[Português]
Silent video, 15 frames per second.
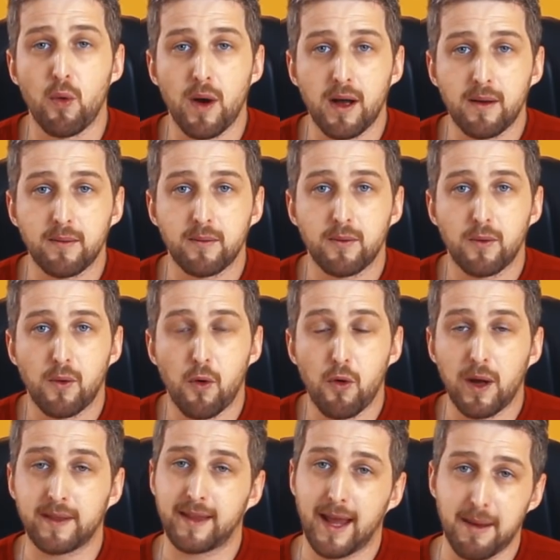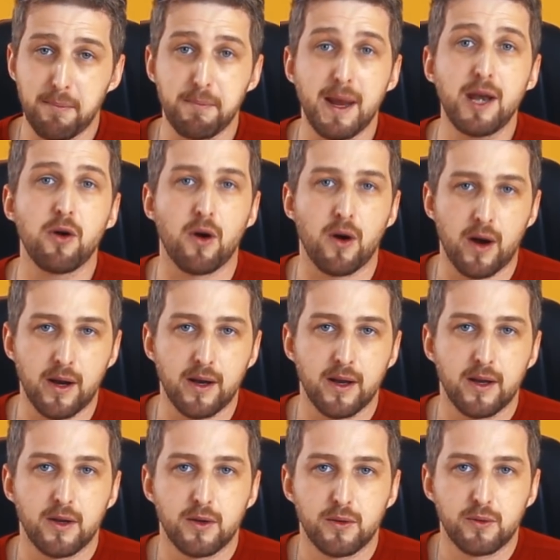boa ou até melhor
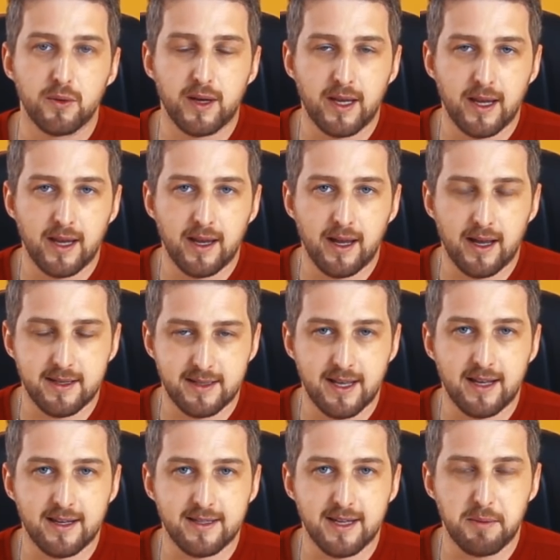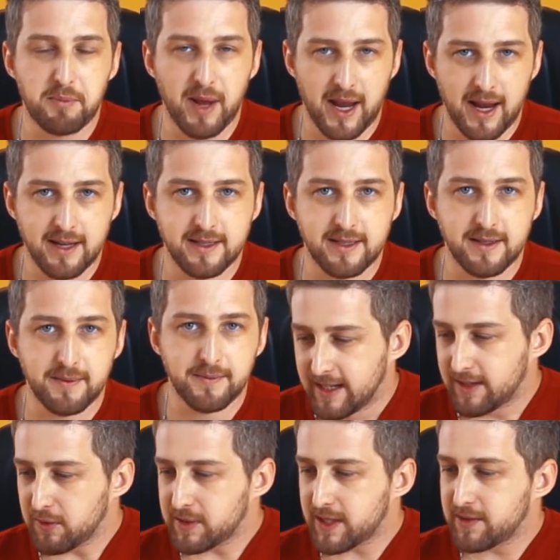do que as telas IPS.
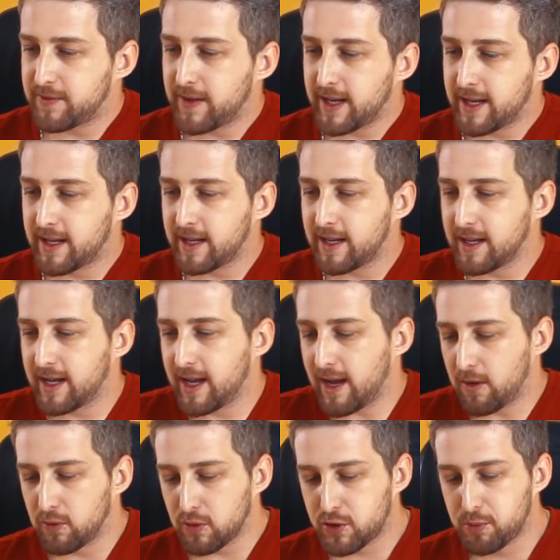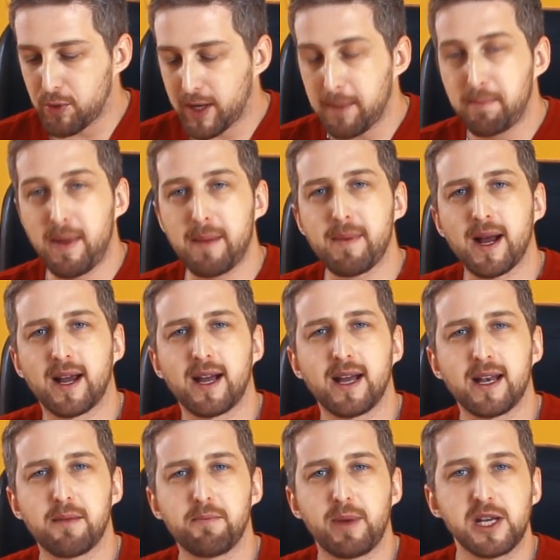Então vocês veem que é um notebook bem
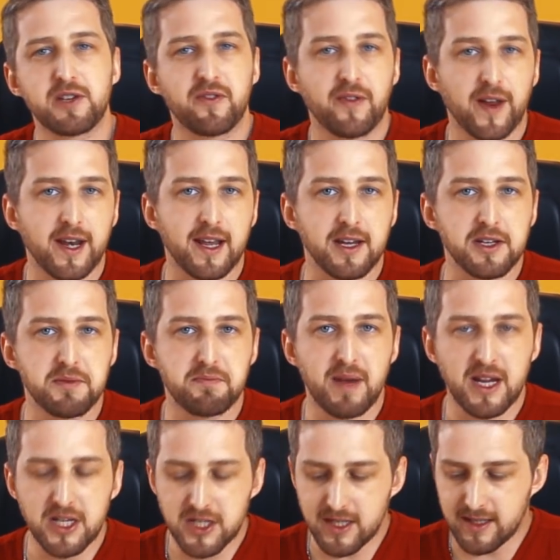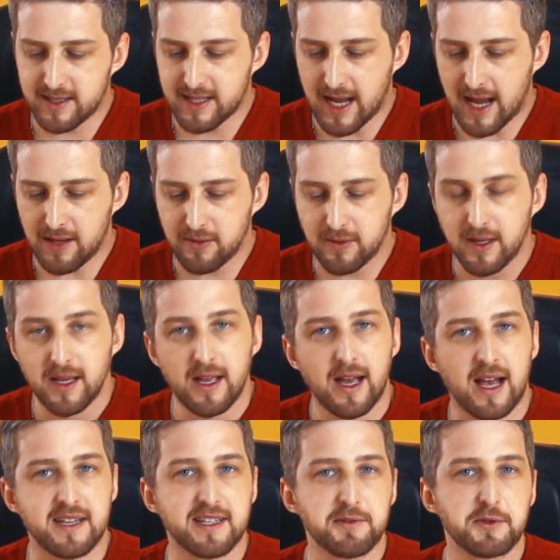bacana, bem diferente, bem estilizado.
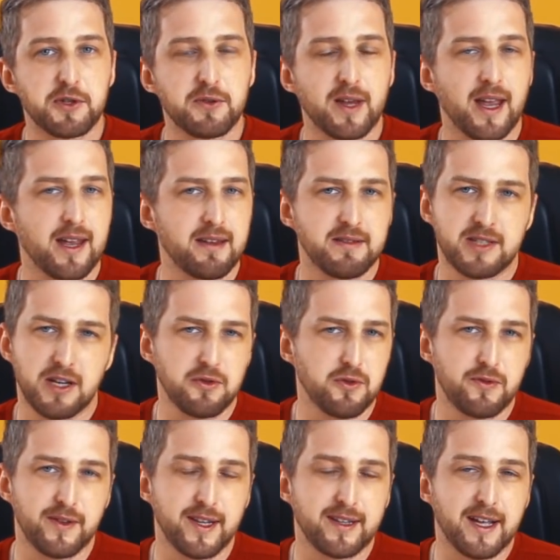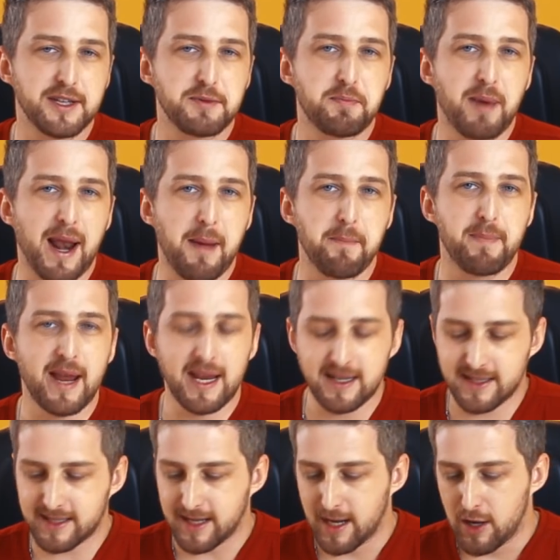A Samsung aí, sem dúvida, tá de
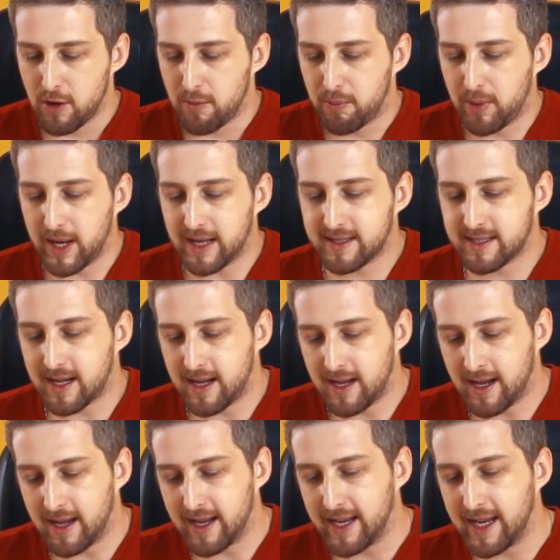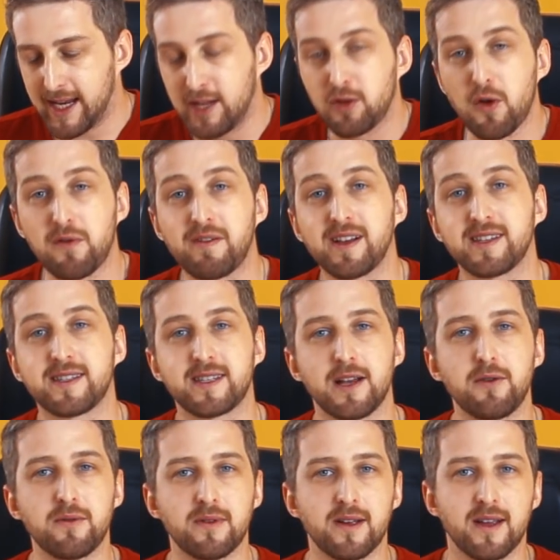parabéns por essa
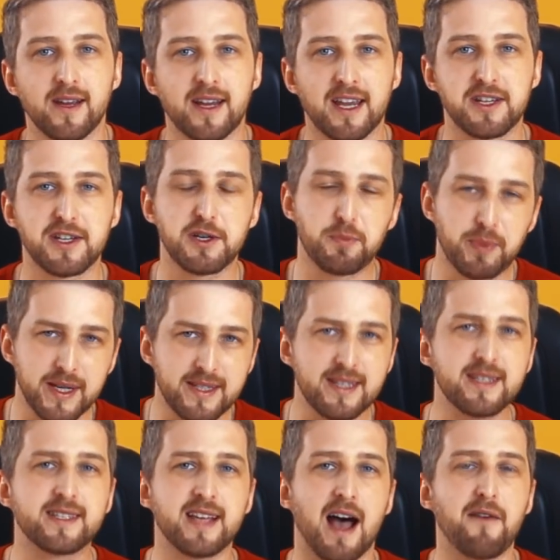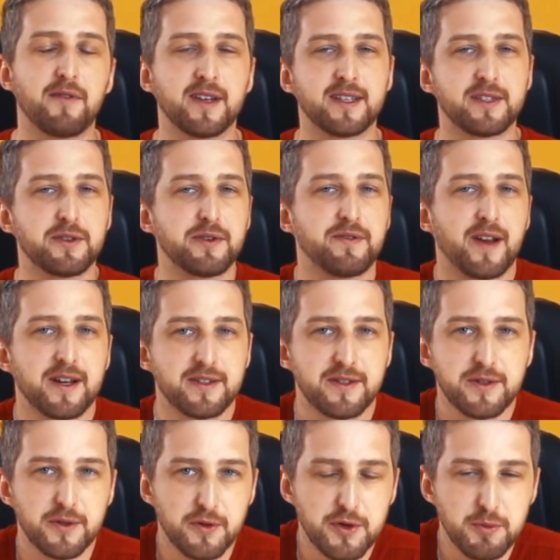inovação que a gente precisava nesse
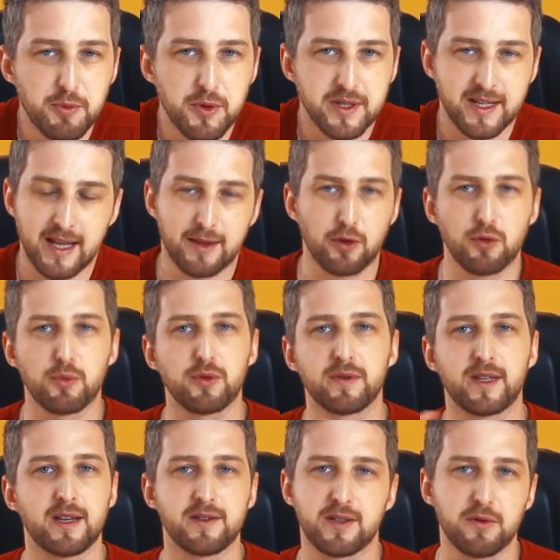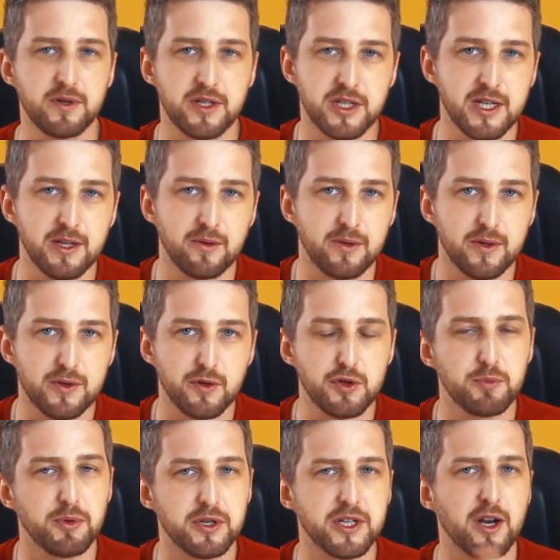universo de notebooks, né? Todo mundo tem seu estilo e os
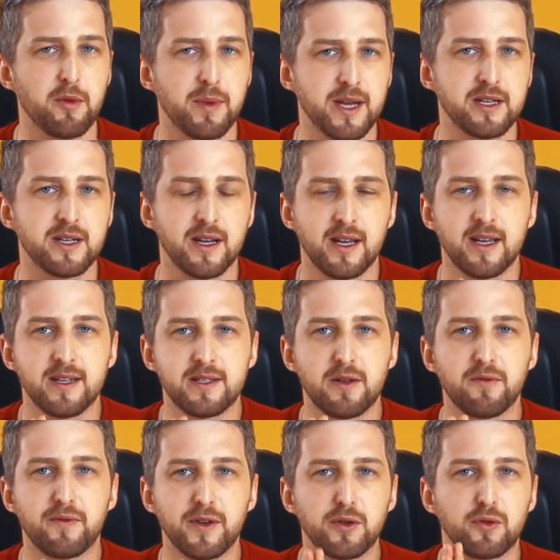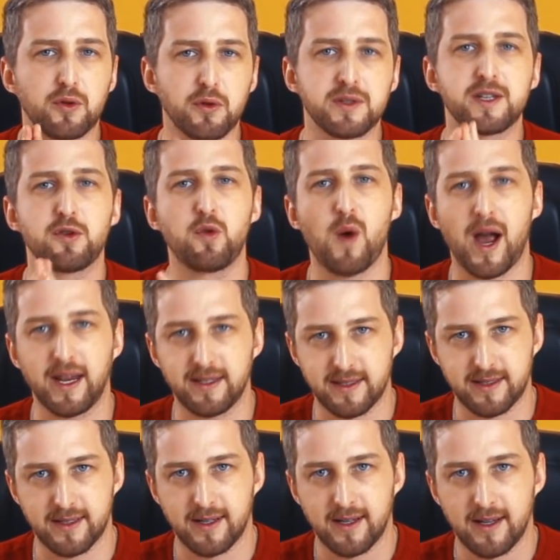notebooks geralmente estão vindo todos
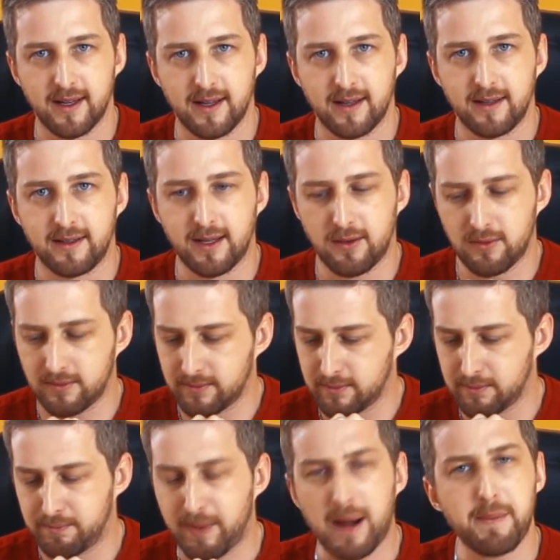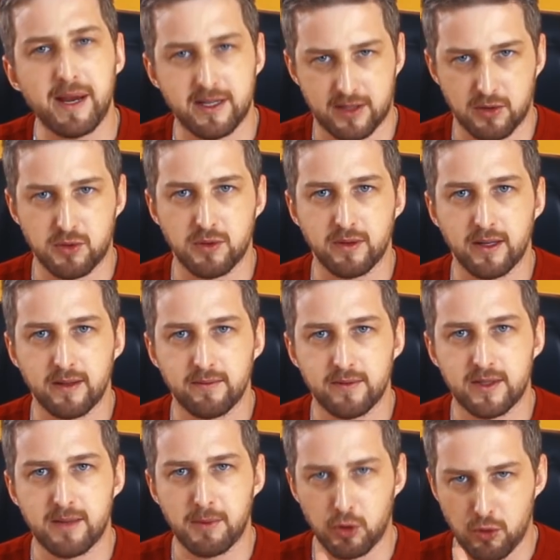iguais. Então, parabéns Samsung,
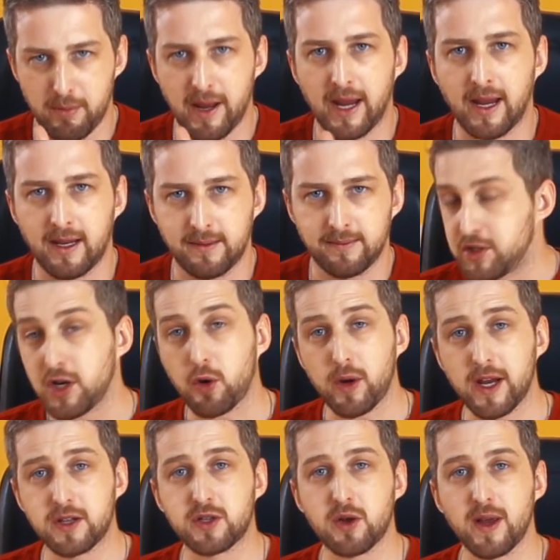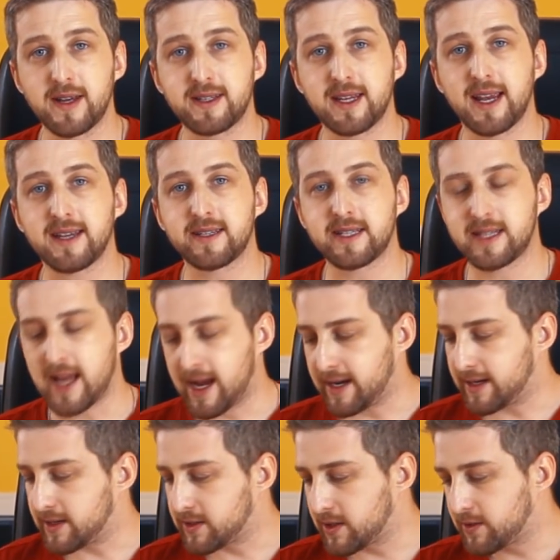você mandou bem, hein? De conexões
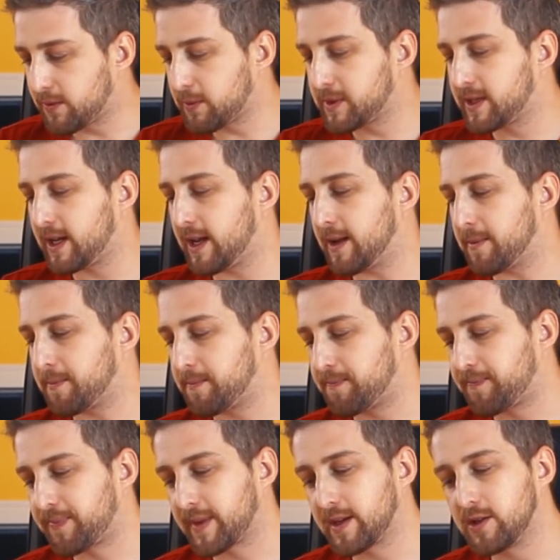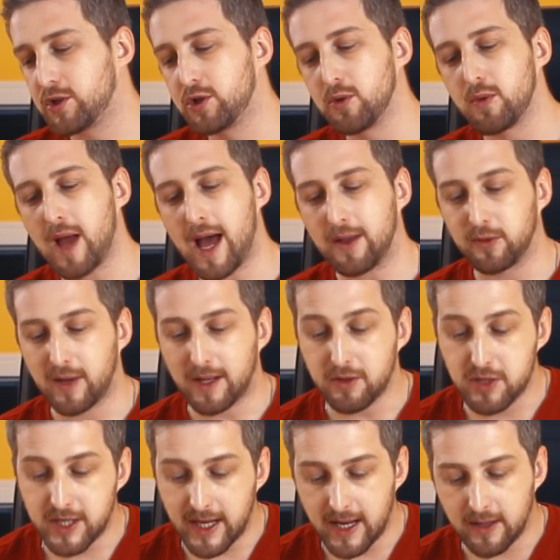externas, nós vamos ter de um lado,
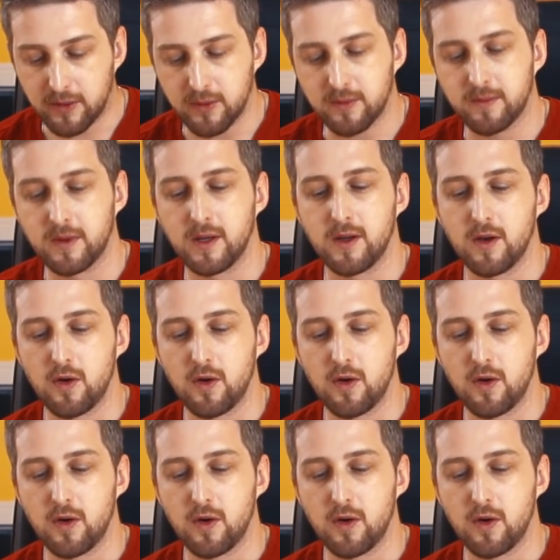lado direito,